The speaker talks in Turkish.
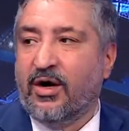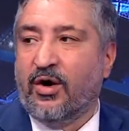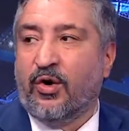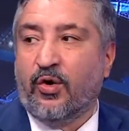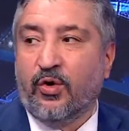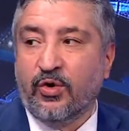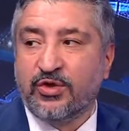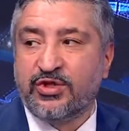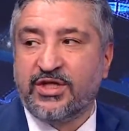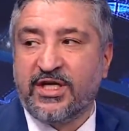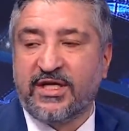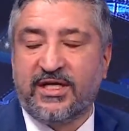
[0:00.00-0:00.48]

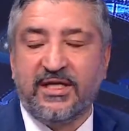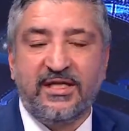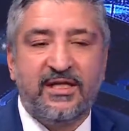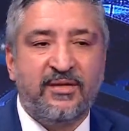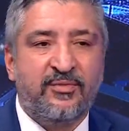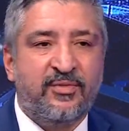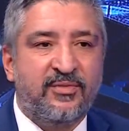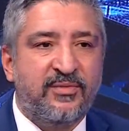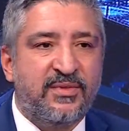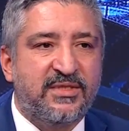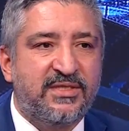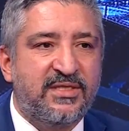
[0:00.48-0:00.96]
o şekilde
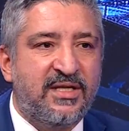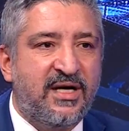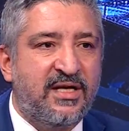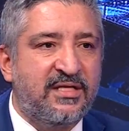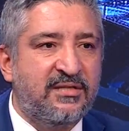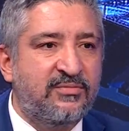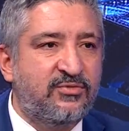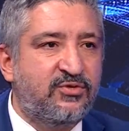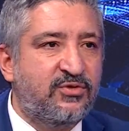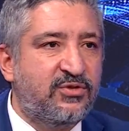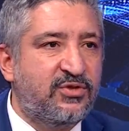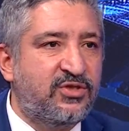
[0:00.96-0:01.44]
yapılması
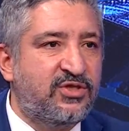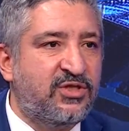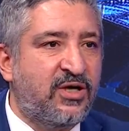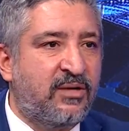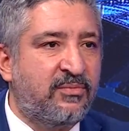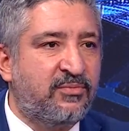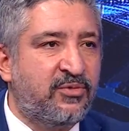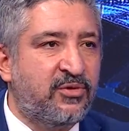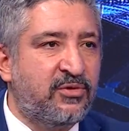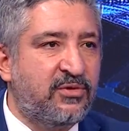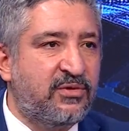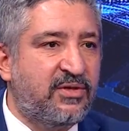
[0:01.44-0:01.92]
lazım. Çünkü
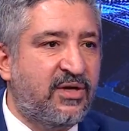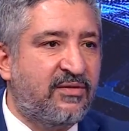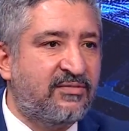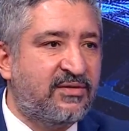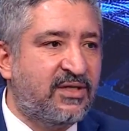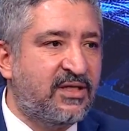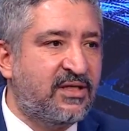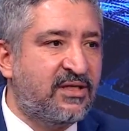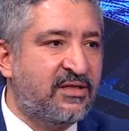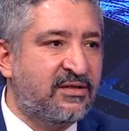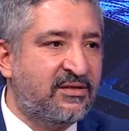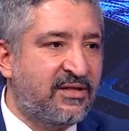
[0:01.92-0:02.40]
şampiyonluk
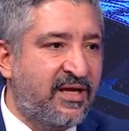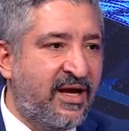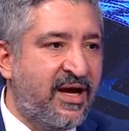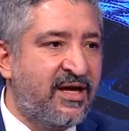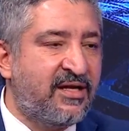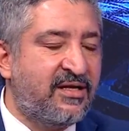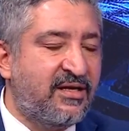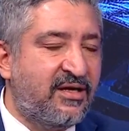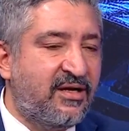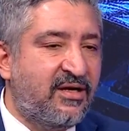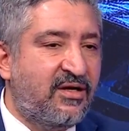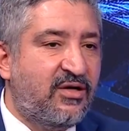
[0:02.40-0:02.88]
haftalarında eğer
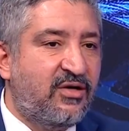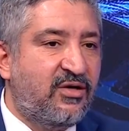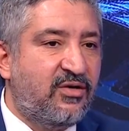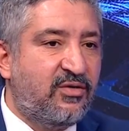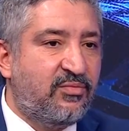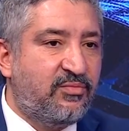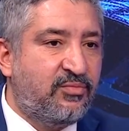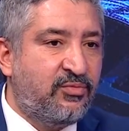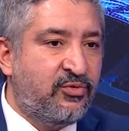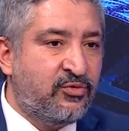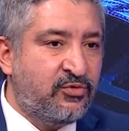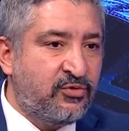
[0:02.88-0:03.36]

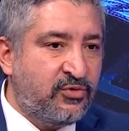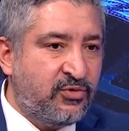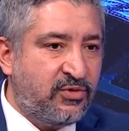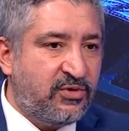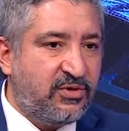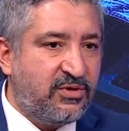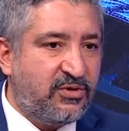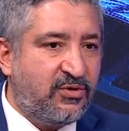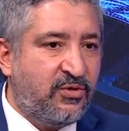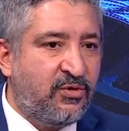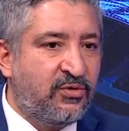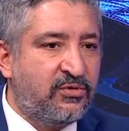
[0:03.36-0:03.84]
bunu
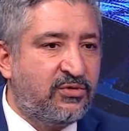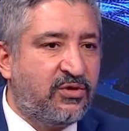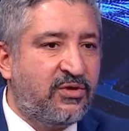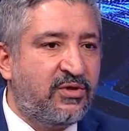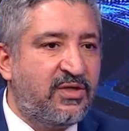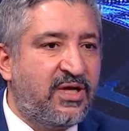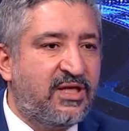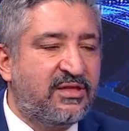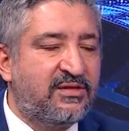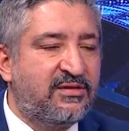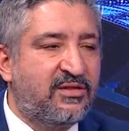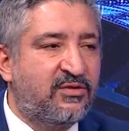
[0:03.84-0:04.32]
kontrol
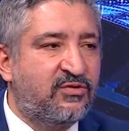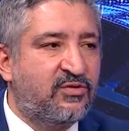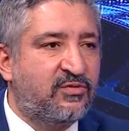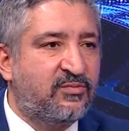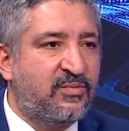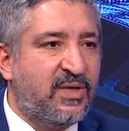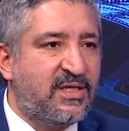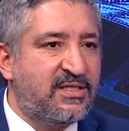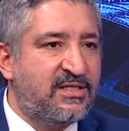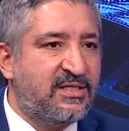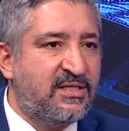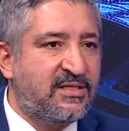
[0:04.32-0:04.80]
altında
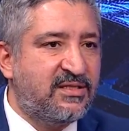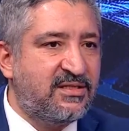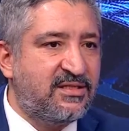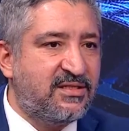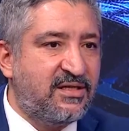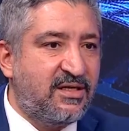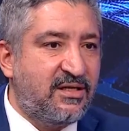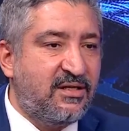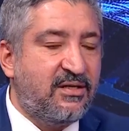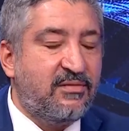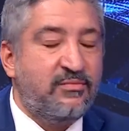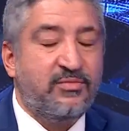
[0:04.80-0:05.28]
tutmazsanız
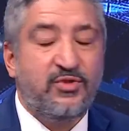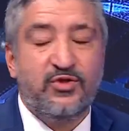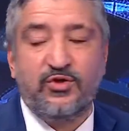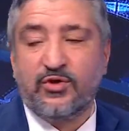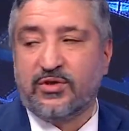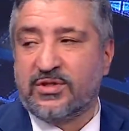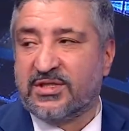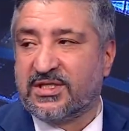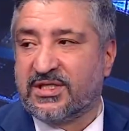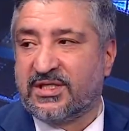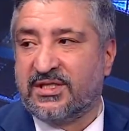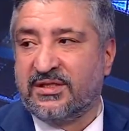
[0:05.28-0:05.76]

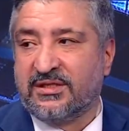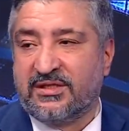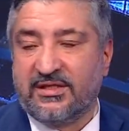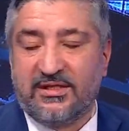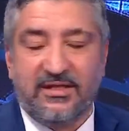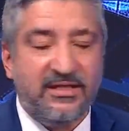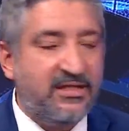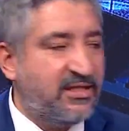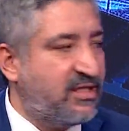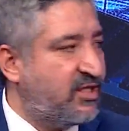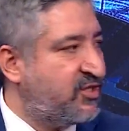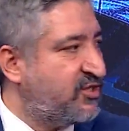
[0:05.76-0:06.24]
birçok sıkıntı
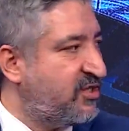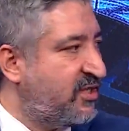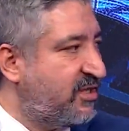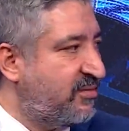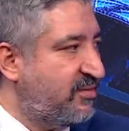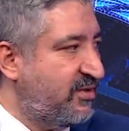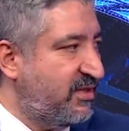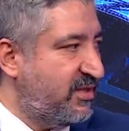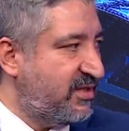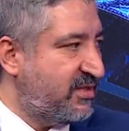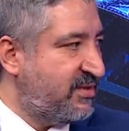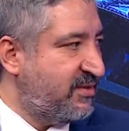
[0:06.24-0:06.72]
da
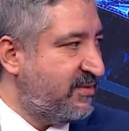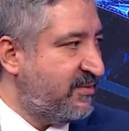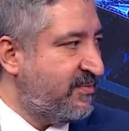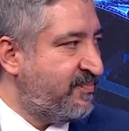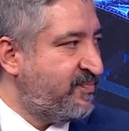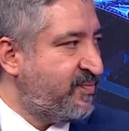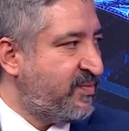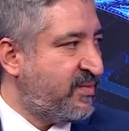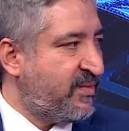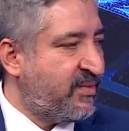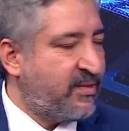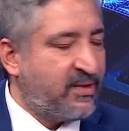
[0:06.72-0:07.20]
yaşanabilir.
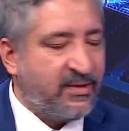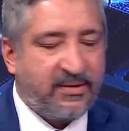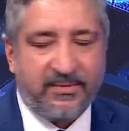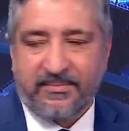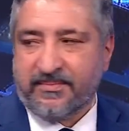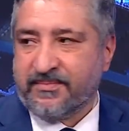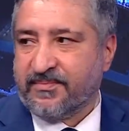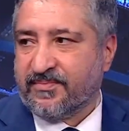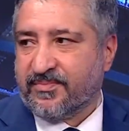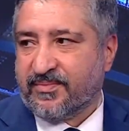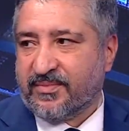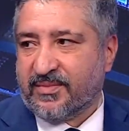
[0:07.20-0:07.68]

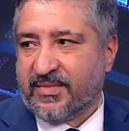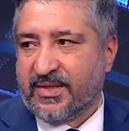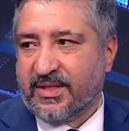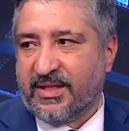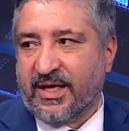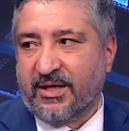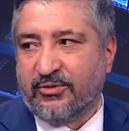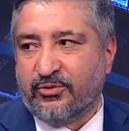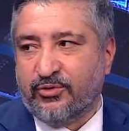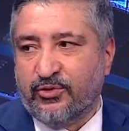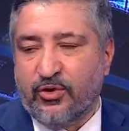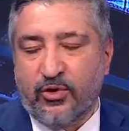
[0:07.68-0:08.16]

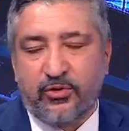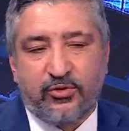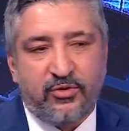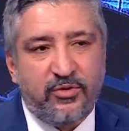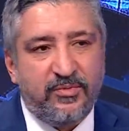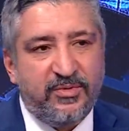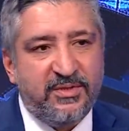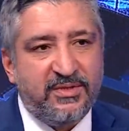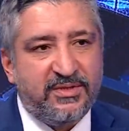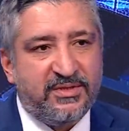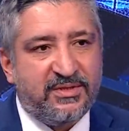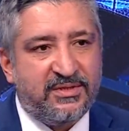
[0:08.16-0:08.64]
Yani köklü
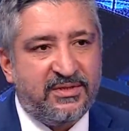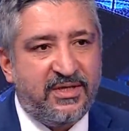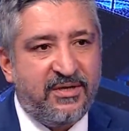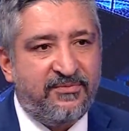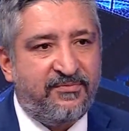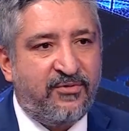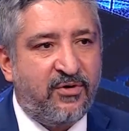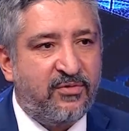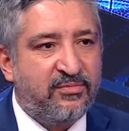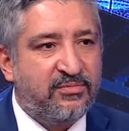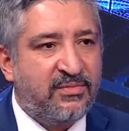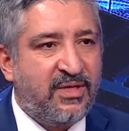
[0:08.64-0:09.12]
bir
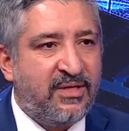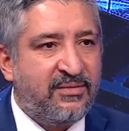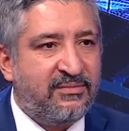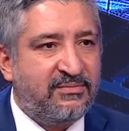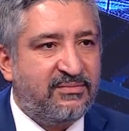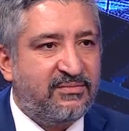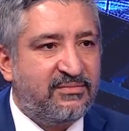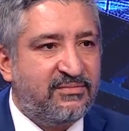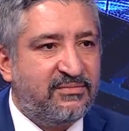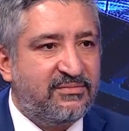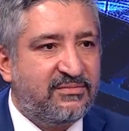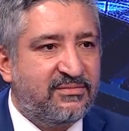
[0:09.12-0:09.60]
reformdan e,
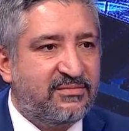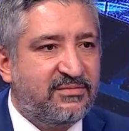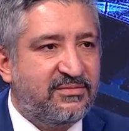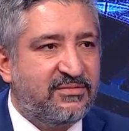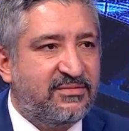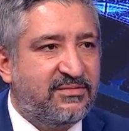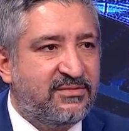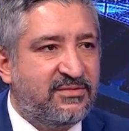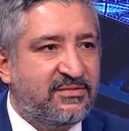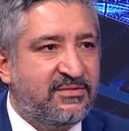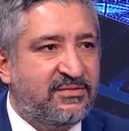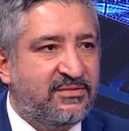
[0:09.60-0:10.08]

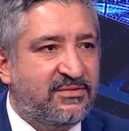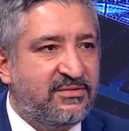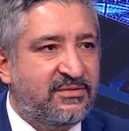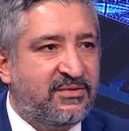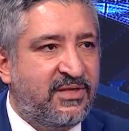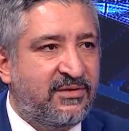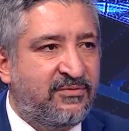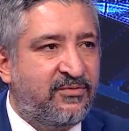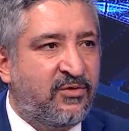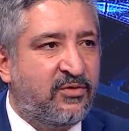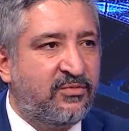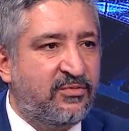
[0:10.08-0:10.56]

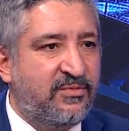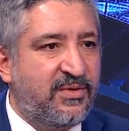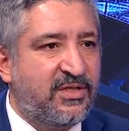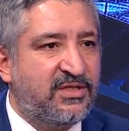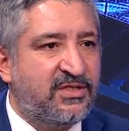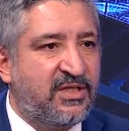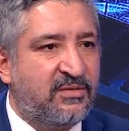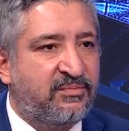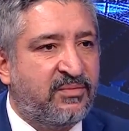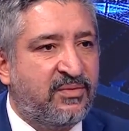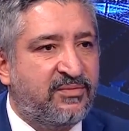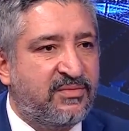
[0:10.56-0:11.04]
reformu
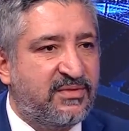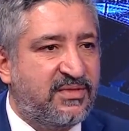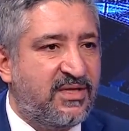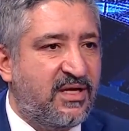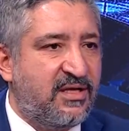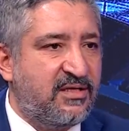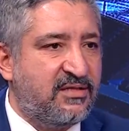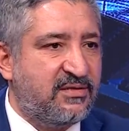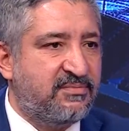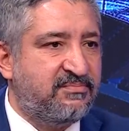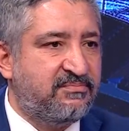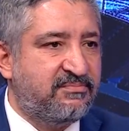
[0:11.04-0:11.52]
başlatmamız
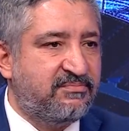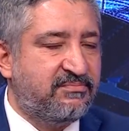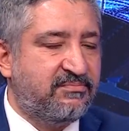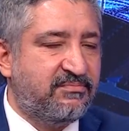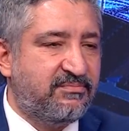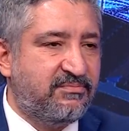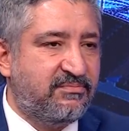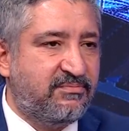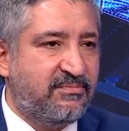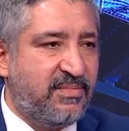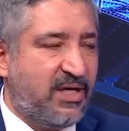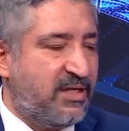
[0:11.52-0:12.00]
lazım
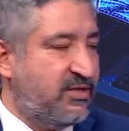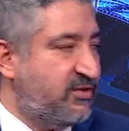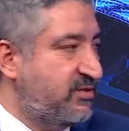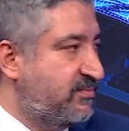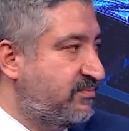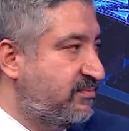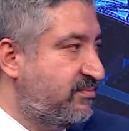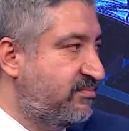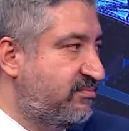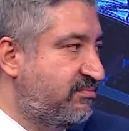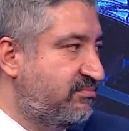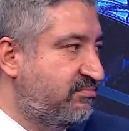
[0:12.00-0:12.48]
bence.
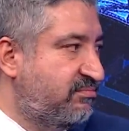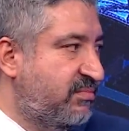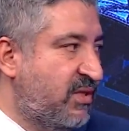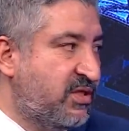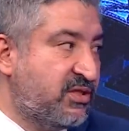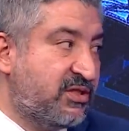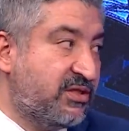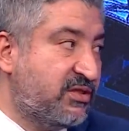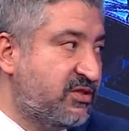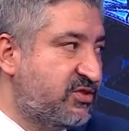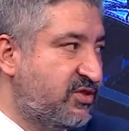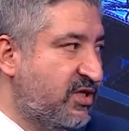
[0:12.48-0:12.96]

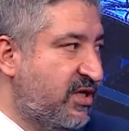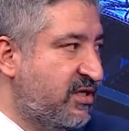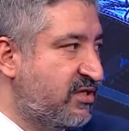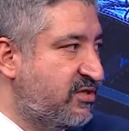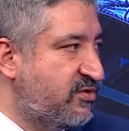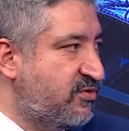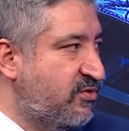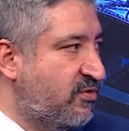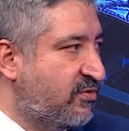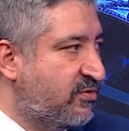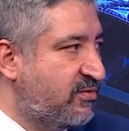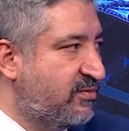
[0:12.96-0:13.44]
Başka bir
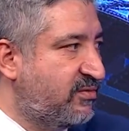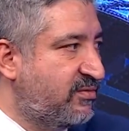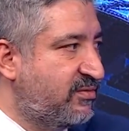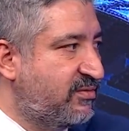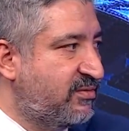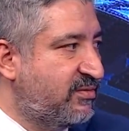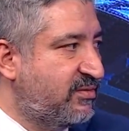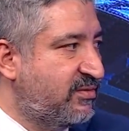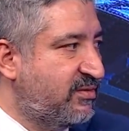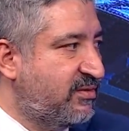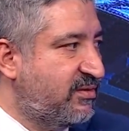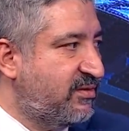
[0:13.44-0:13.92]
çaresi yok.
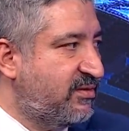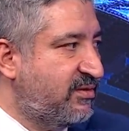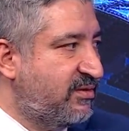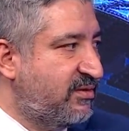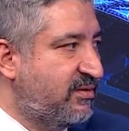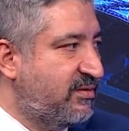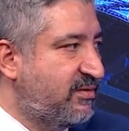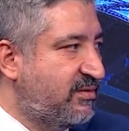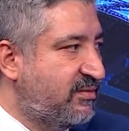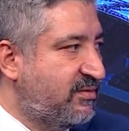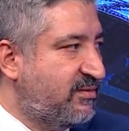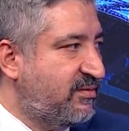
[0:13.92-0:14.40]
Ben
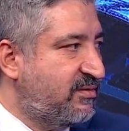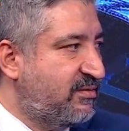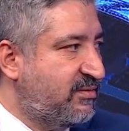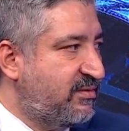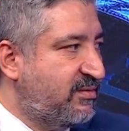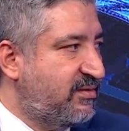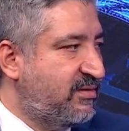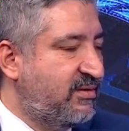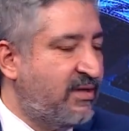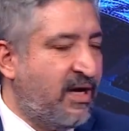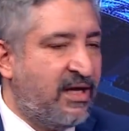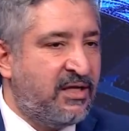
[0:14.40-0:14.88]
e,
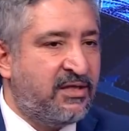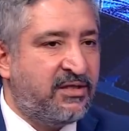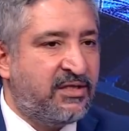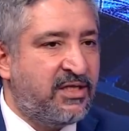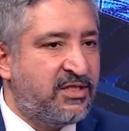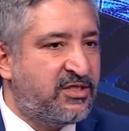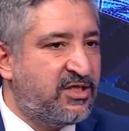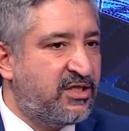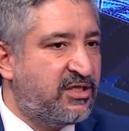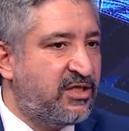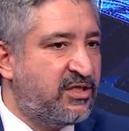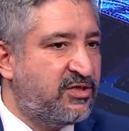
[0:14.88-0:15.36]
yani
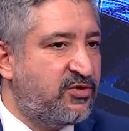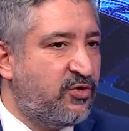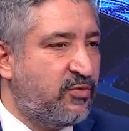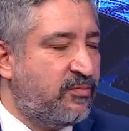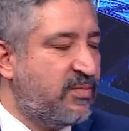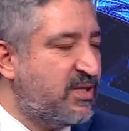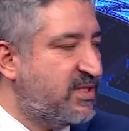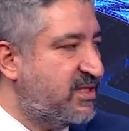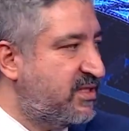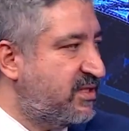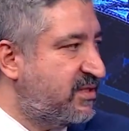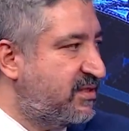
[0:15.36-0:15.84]
reçete çok
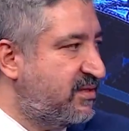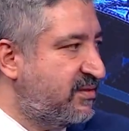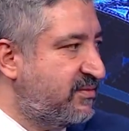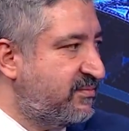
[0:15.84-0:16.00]
basit.